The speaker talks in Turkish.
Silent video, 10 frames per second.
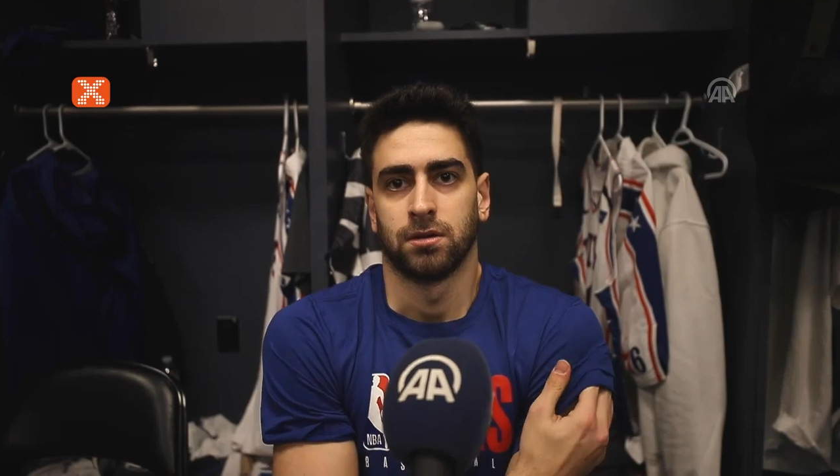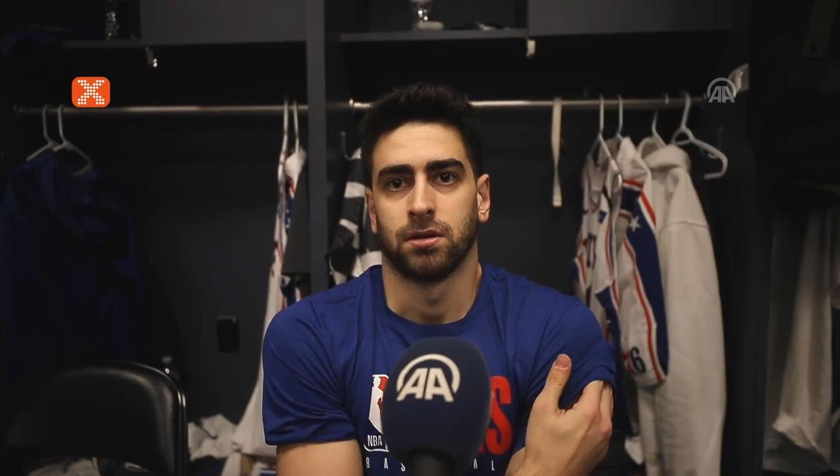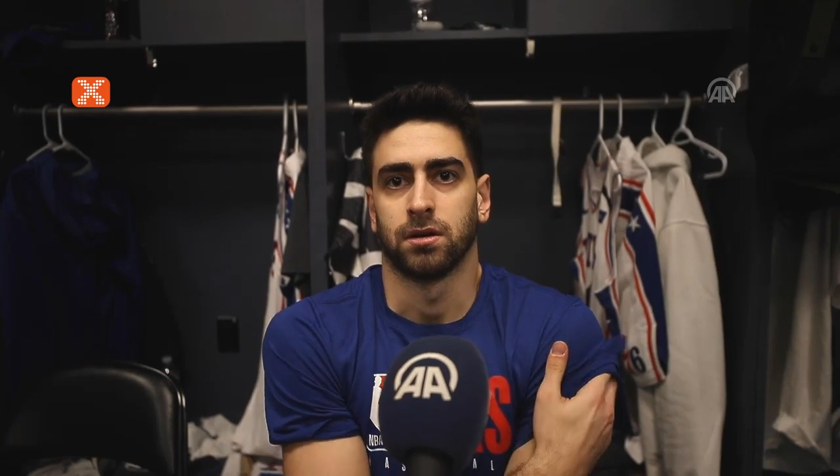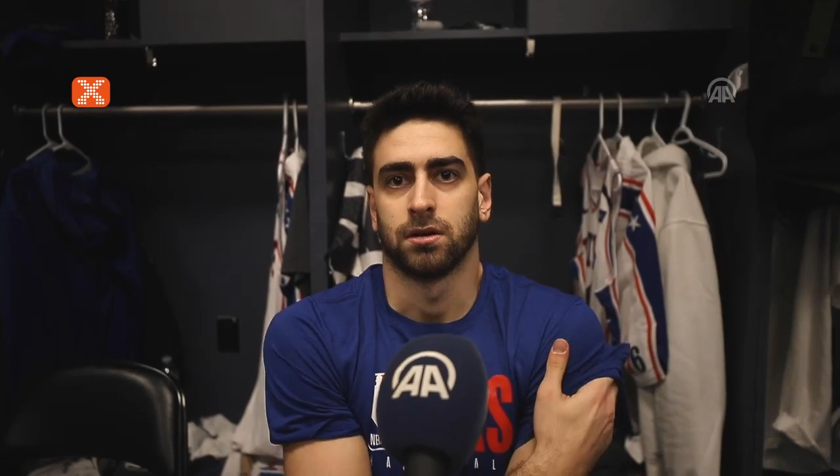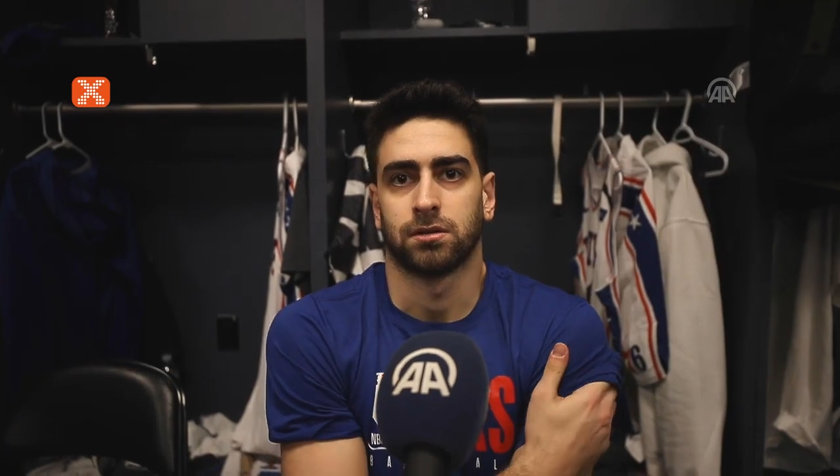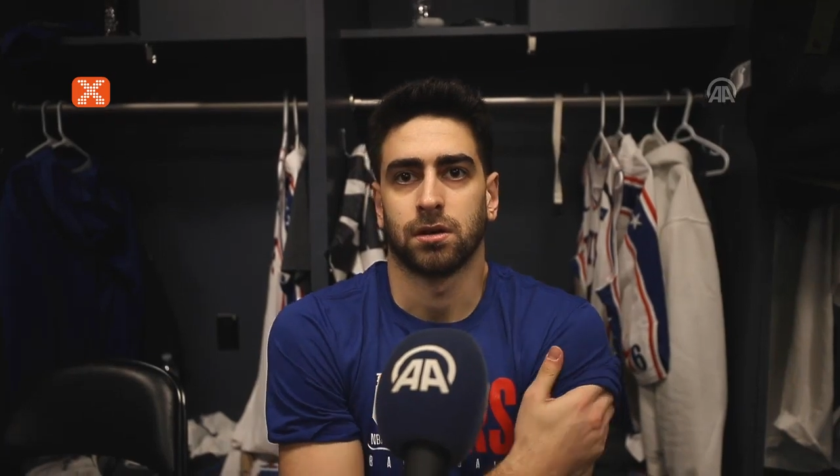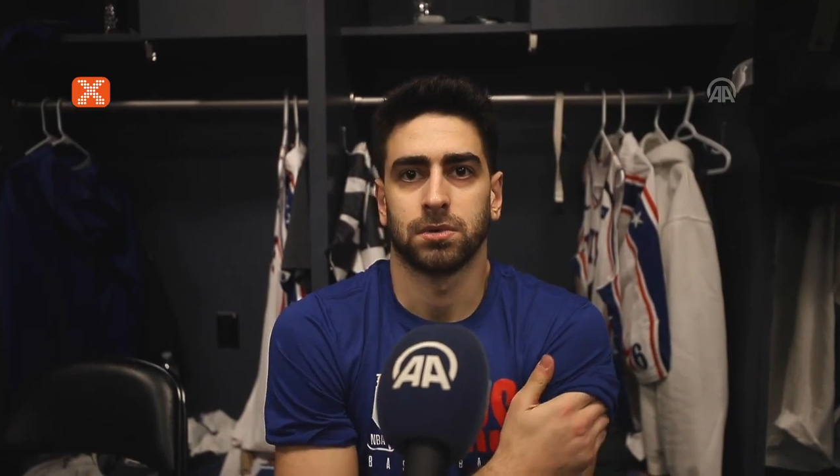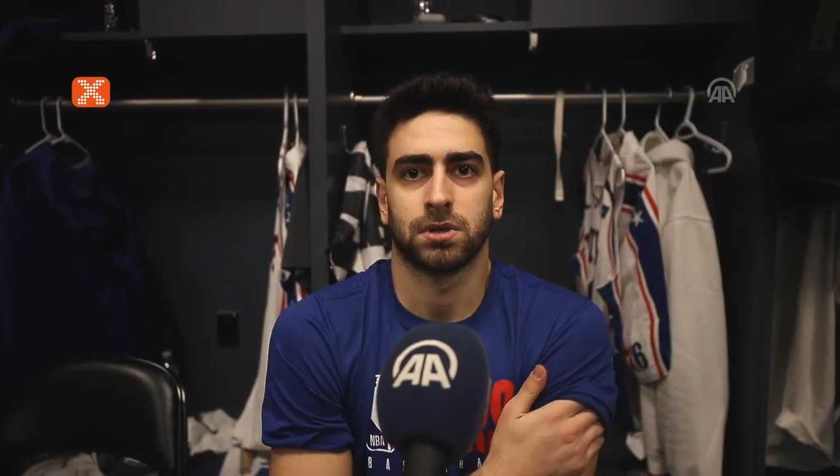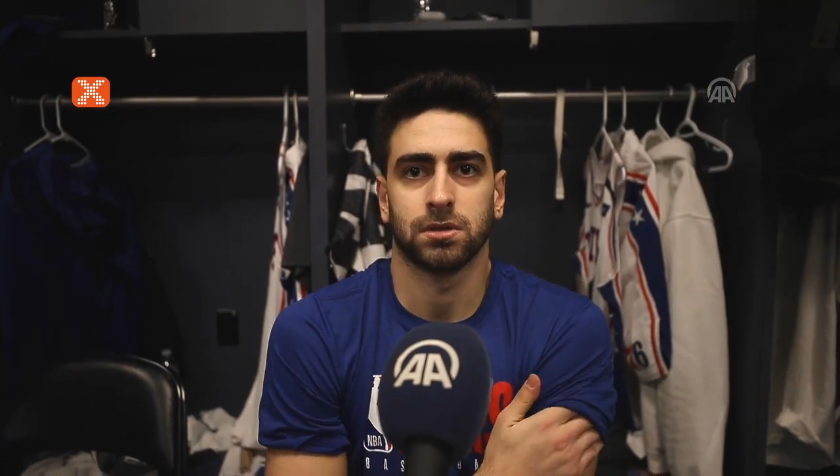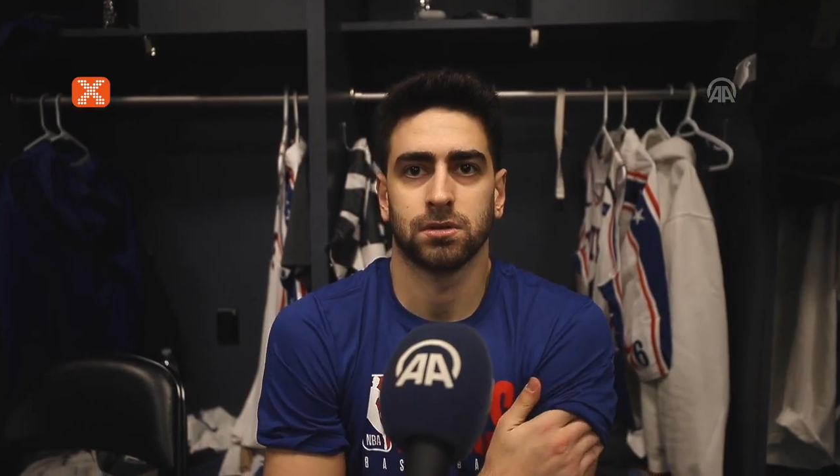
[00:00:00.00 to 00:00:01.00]
Ee,
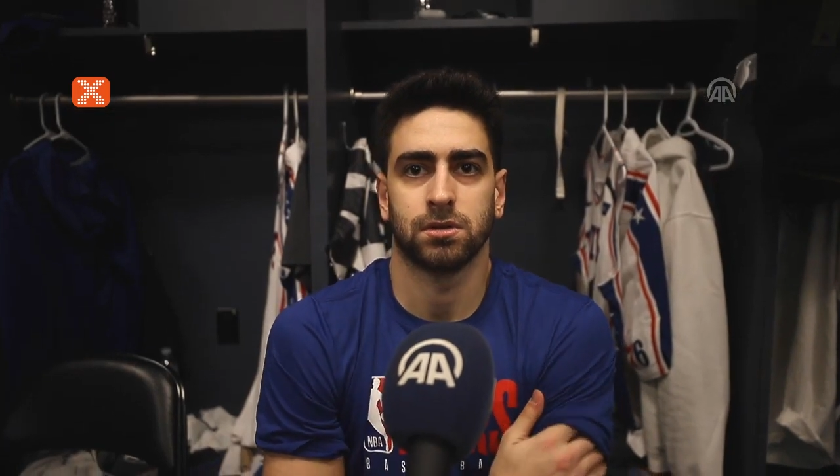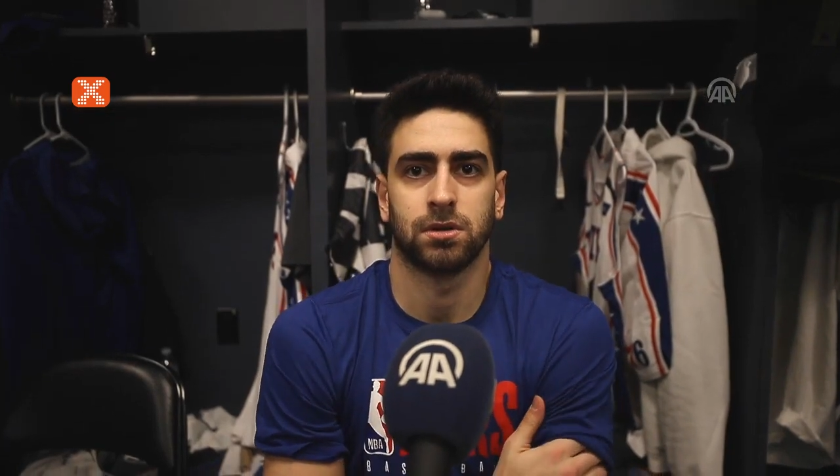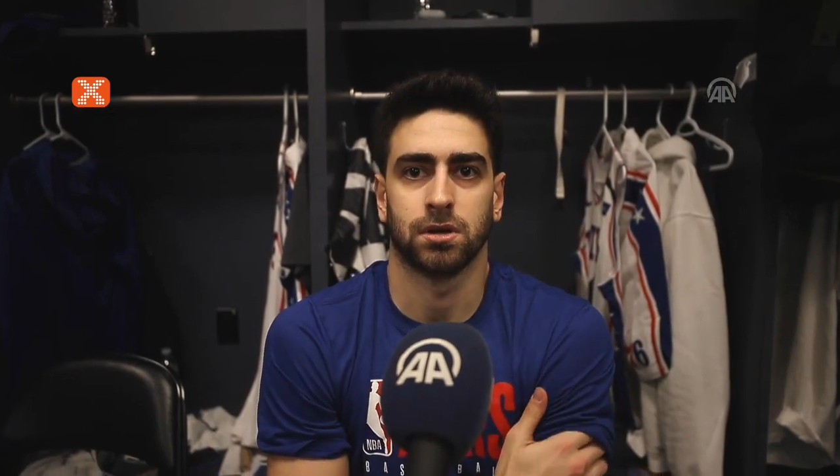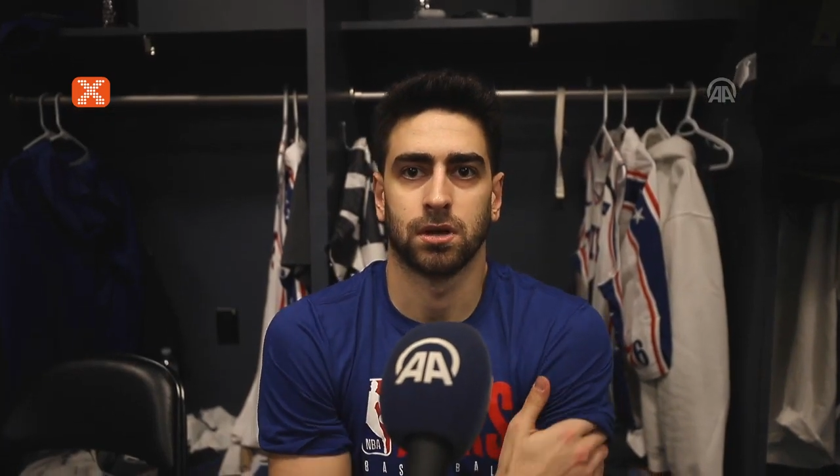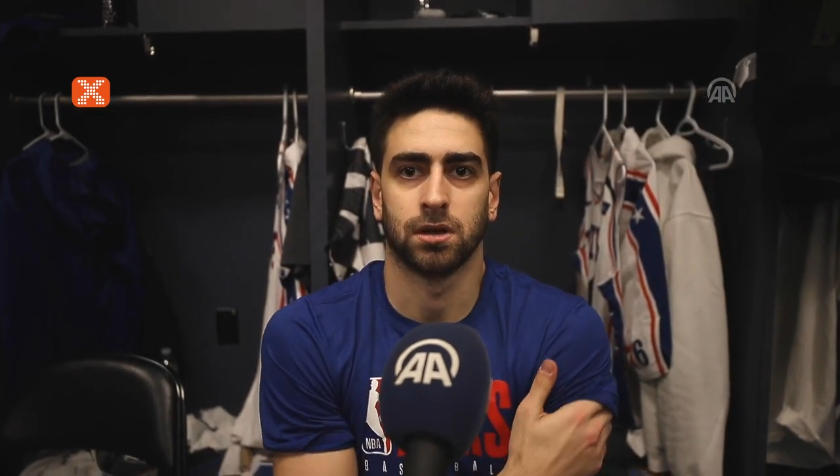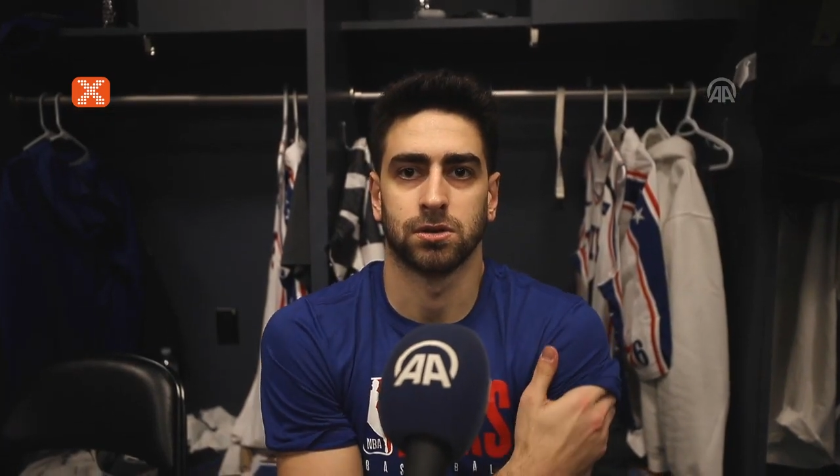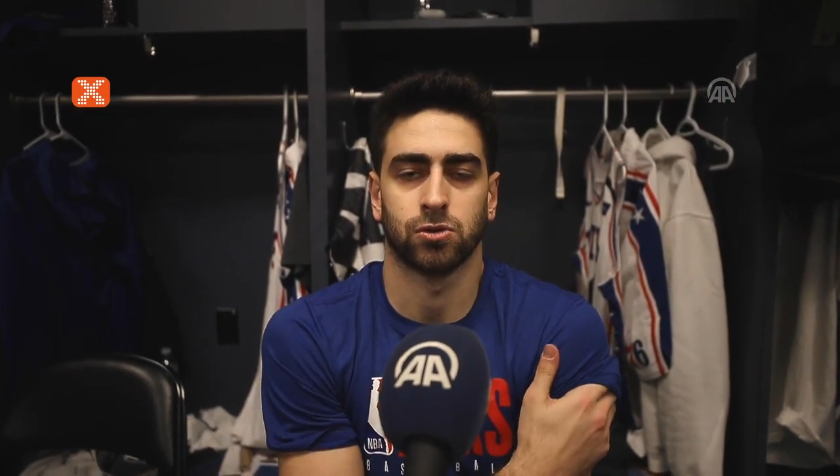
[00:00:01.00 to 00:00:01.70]
tabii ki e,